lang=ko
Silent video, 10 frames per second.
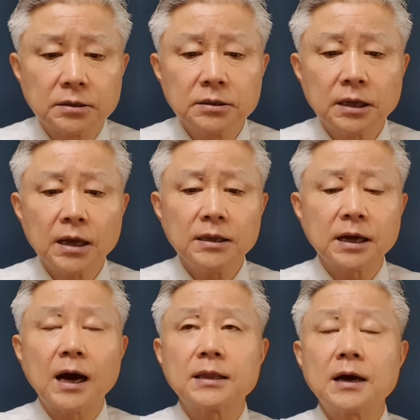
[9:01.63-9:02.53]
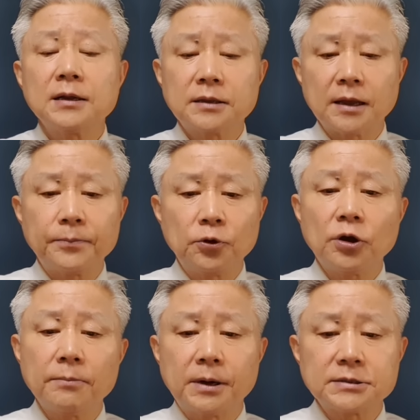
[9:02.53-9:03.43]
거대 야당
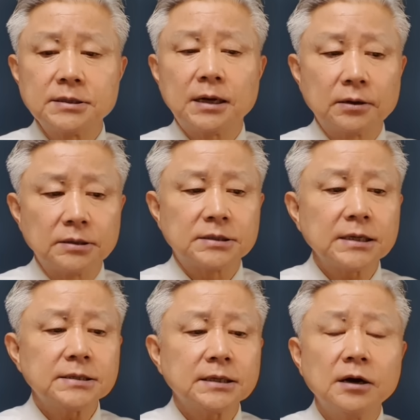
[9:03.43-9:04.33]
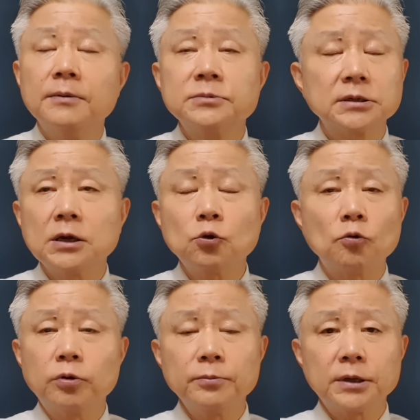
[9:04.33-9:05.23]
대표에게 맞선다는 것 자체가 엄청난
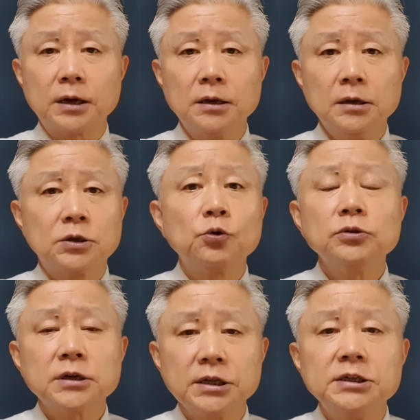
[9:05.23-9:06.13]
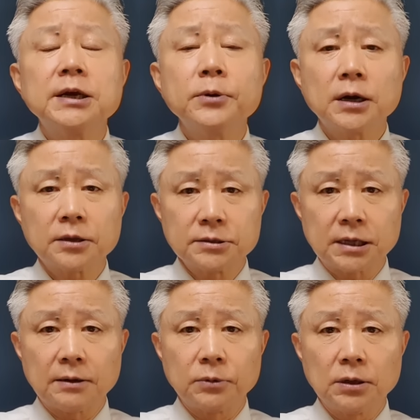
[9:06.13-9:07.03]
공포입니다. 더군다나 이재명 같은
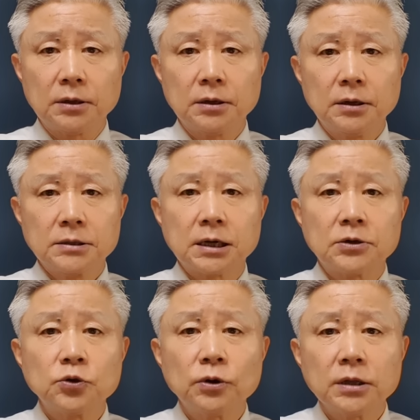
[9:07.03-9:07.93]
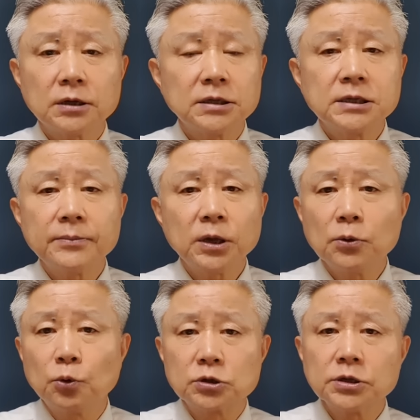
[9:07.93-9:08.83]
사람. 자, 그동안
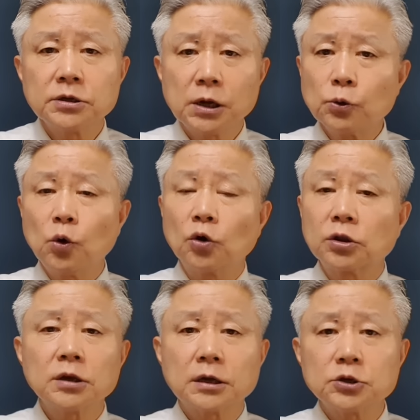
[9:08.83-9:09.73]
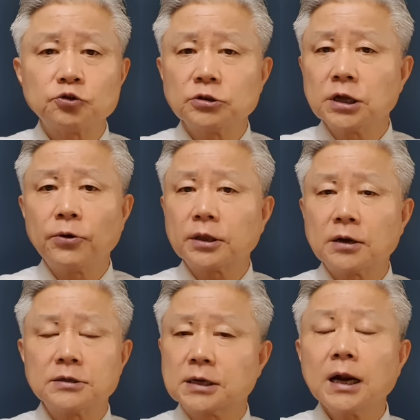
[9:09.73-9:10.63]
이재명이 무슨 일을 하고 어떻게
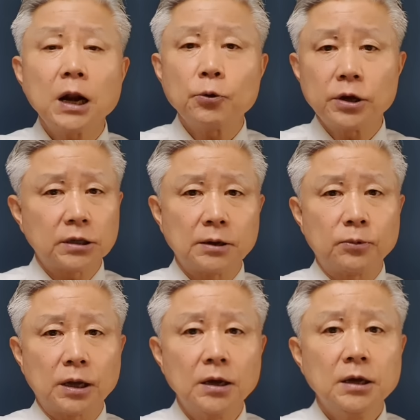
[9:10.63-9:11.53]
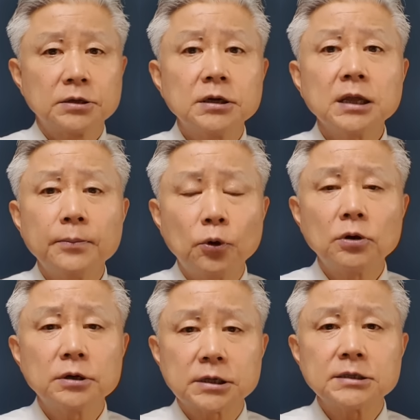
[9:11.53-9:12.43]
추진해왔던 걸 잘 알고 있기 때문에
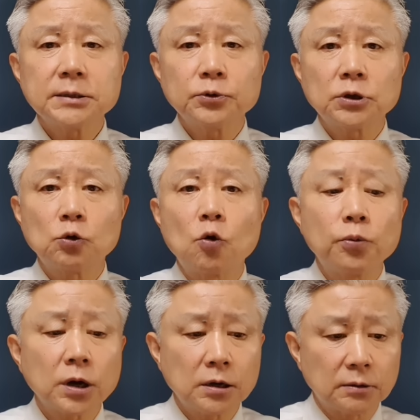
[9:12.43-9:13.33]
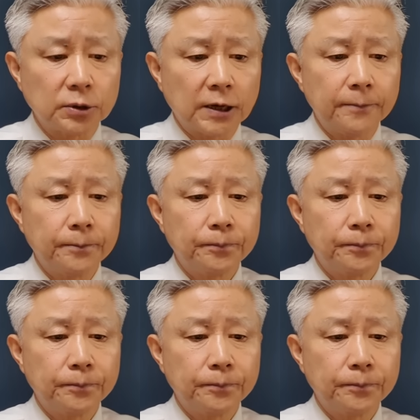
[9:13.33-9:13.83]
쳐다보는 것 자체부터가 공포라는 겁니다.